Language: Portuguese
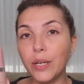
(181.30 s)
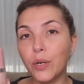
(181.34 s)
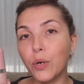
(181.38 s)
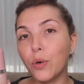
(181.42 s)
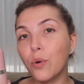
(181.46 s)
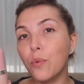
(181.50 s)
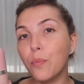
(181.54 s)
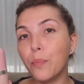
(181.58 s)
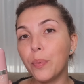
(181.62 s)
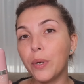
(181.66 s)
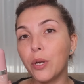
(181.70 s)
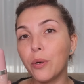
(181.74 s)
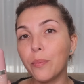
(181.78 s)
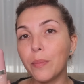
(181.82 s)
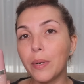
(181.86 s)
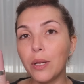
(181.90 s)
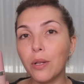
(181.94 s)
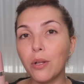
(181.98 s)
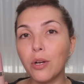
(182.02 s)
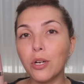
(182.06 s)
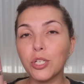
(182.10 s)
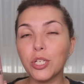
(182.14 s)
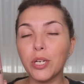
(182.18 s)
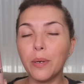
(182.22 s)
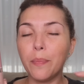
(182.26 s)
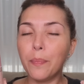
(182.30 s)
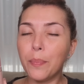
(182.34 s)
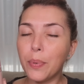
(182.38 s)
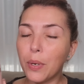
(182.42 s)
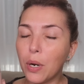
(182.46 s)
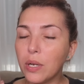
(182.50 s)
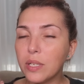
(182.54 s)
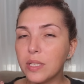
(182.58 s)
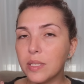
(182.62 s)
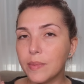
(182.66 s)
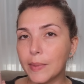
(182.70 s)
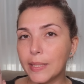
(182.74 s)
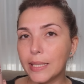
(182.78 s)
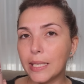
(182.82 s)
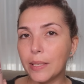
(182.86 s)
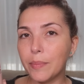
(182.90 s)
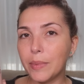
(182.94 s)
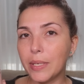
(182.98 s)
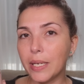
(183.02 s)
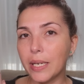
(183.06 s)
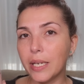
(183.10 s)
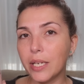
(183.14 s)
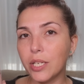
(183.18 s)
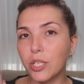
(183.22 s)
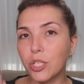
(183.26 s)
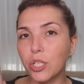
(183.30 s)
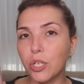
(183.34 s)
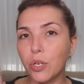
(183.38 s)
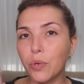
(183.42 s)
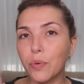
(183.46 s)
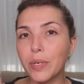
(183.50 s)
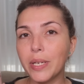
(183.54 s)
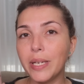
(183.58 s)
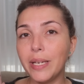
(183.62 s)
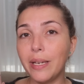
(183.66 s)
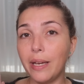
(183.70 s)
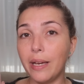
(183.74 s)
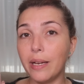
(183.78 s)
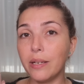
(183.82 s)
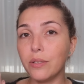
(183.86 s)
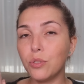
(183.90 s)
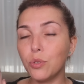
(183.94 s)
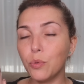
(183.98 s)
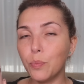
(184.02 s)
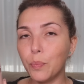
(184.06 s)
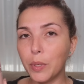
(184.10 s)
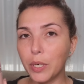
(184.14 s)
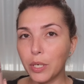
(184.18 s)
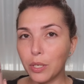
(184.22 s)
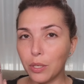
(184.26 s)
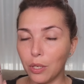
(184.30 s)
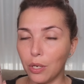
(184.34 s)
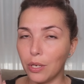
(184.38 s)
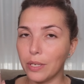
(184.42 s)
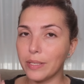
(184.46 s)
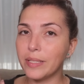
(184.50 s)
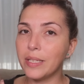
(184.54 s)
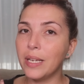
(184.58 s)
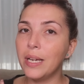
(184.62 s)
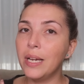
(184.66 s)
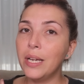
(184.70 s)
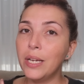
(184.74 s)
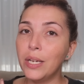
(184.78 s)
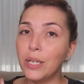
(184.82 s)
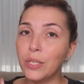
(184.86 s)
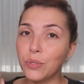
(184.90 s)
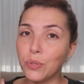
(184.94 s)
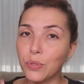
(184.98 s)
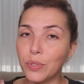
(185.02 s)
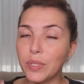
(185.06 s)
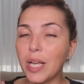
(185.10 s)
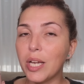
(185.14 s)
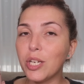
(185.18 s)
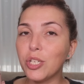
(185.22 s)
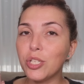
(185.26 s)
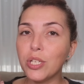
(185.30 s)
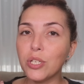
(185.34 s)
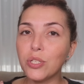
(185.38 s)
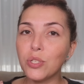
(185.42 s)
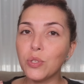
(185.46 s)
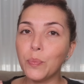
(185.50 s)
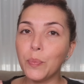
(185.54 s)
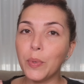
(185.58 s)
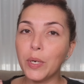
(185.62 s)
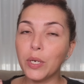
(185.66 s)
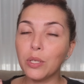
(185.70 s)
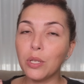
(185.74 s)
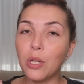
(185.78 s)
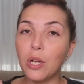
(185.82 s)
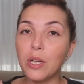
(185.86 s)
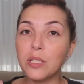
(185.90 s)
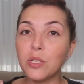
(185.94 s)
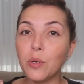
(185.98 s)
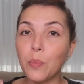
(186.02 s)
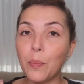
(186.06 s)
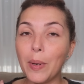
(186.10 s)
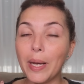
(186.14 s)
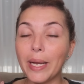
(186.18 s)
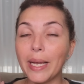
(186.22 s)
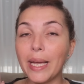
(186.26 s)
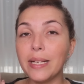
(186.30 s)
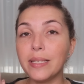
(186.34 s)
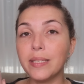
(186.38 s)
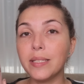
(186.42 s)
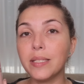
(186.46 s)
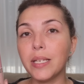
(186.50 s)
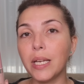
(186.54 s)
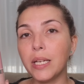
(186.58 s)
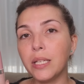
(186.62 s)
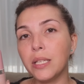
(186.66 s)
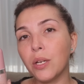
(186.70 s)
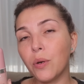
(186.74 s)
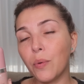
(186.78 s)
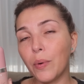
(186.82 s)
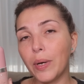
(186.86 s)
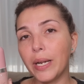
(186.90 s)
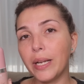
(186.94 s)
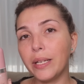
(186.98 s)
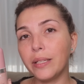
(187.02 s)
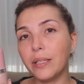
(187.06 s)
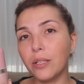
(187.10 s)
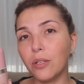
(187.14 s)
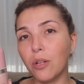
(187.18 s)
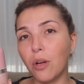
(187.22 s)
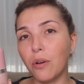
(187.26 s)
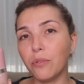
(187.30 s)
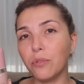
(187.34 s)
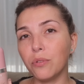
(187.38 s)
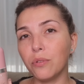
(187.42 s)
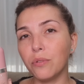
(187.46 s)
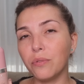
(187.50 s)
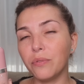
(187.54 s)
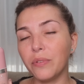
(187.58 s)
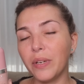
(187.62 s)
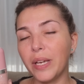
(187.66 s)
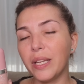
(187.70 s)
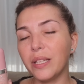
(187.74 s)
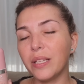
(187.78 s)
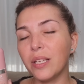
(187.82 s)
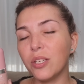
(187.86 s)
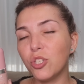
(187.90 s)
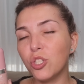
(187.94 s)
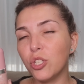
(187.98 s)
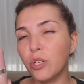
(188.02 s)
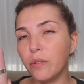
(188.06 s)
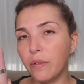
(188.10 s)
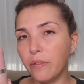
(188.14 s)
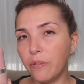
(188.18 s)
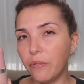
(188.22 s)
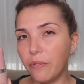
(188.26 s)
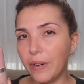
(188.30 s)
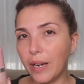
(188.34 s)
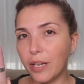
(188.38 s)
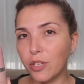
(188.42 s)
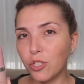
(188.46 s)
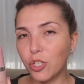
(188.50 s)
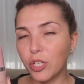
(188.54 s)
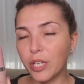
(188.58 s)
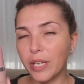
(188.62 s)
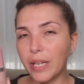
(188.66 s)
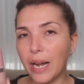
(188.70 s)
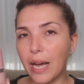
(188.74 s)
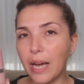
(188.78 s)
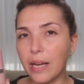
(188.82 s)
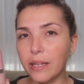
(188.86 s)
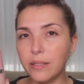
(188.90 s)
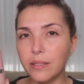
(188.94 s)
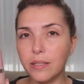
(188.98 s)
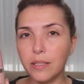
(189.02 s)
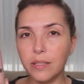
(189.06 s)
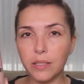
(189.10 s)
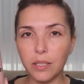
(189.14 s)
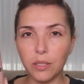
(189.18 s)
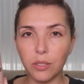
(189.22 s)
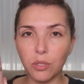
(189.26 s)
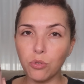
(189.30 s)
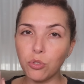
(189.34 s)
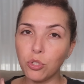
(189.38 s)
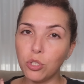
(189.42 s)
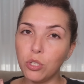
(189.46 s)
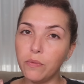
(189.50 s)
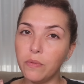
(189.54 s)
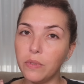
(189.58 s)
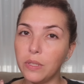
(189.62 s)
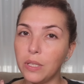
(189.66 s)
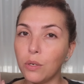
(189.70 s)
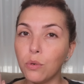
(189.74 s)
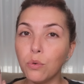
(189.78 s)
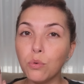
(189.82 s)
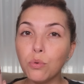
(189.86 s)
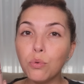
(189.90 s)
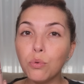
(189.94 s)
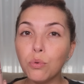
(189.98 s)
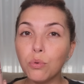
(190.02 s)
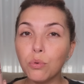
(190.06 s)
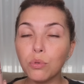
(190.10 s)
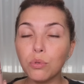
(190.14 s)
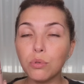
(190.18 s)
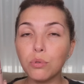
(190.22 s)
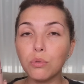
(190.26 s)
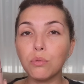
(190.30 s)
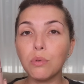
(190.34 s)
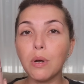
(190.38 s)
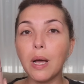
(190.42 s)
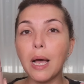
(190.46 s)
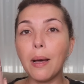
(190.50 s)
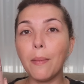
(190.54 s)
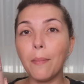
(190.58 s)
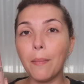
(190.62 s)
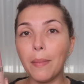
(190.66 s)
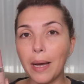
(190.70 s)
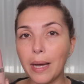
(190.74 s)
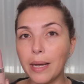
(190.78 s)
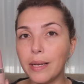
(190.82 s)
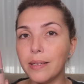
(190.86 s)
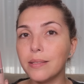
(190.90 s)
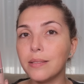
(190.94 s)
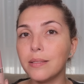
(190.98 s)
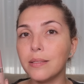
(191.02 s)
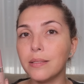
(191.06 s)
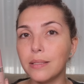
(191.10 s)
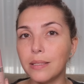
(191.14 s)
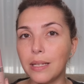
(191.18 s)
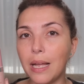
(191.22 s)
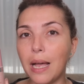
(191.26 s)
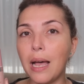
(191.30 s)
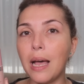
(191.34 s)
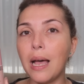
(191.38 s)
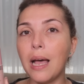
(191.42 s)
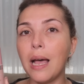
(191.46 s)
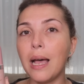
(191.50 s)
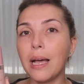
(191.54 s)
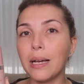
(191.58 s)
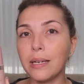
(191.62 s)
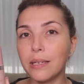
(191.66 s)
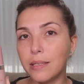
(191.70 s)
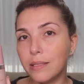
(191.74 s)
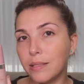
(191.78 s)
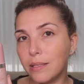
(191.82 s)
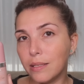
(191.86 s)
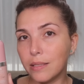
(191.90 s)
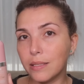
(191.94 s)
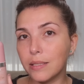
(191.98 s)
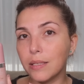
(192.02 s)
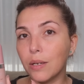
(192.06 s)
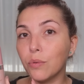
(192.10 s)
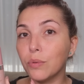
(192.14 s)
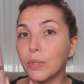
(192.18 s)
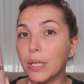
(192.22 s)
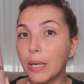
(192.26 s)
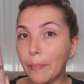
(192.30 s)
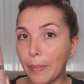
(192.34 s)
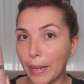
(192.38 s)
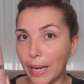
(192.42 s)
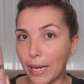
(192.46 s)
eu comprei uma loja próxima da minha região, que é a Supergloss. No site da Supergloss eu paguei R$ 149,90 e tive frete grátis, então não tive nenhum custo a mais na aquisição da